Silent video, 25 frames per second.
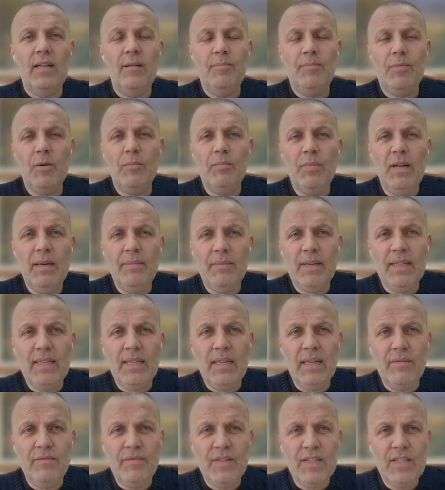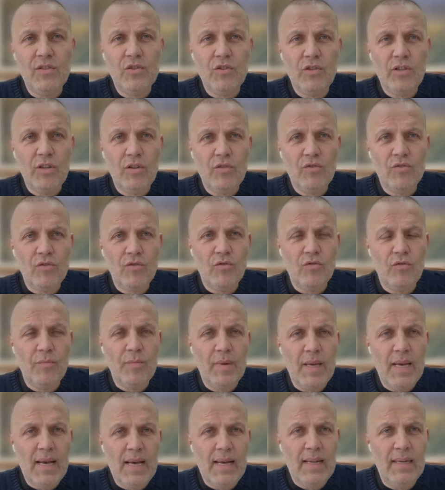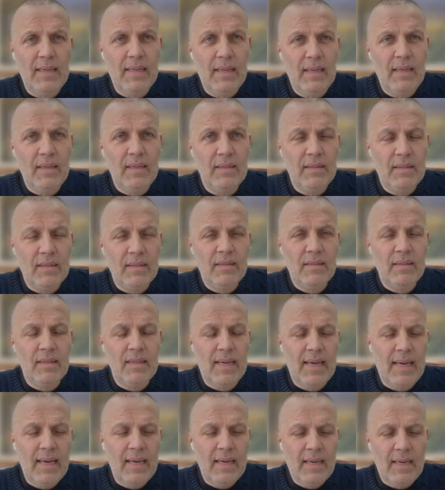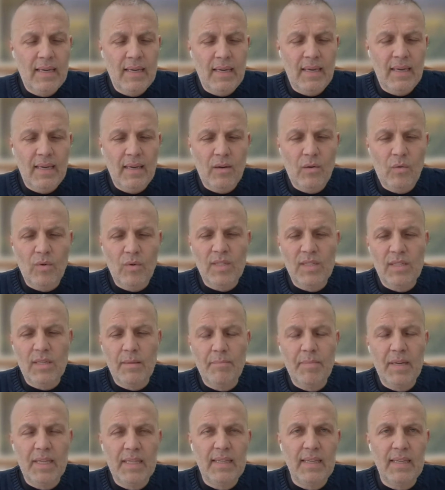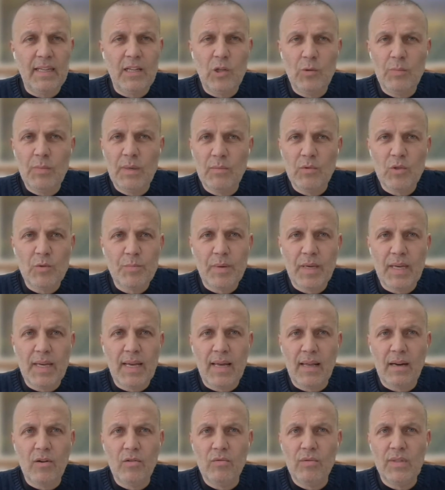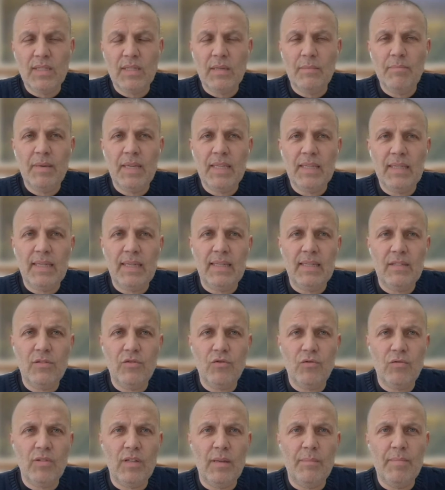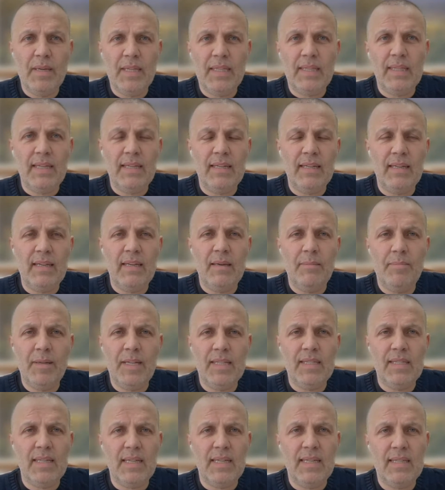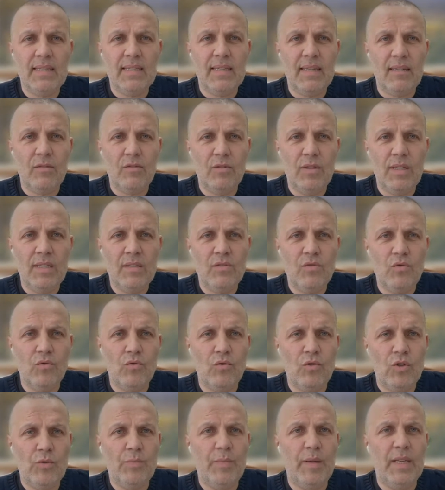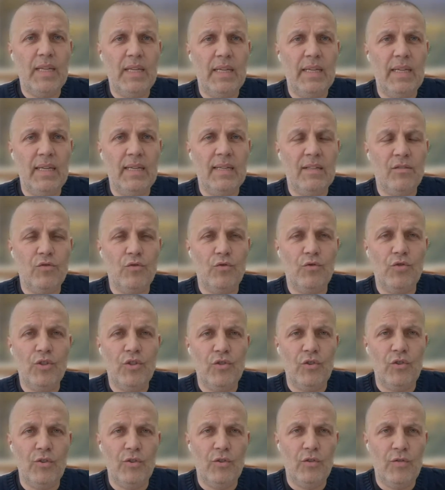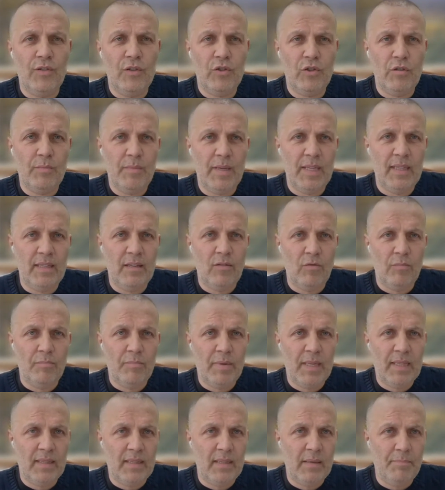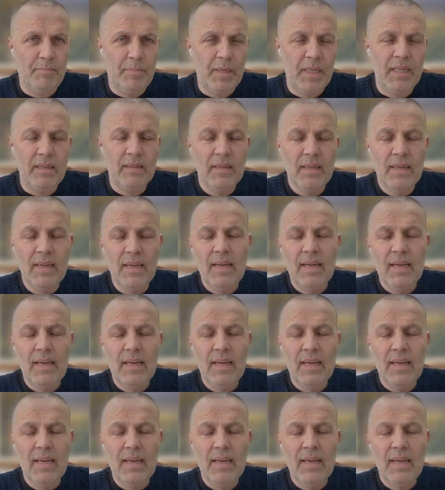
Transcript: il problema delle infezioni nosocomiali eh, è che questi batteri, dobbiamo spiegarlo, questi batteri sono dei batteri che presi all'esterno delle strutture ospedaliere sono di solito facilmente combattibili.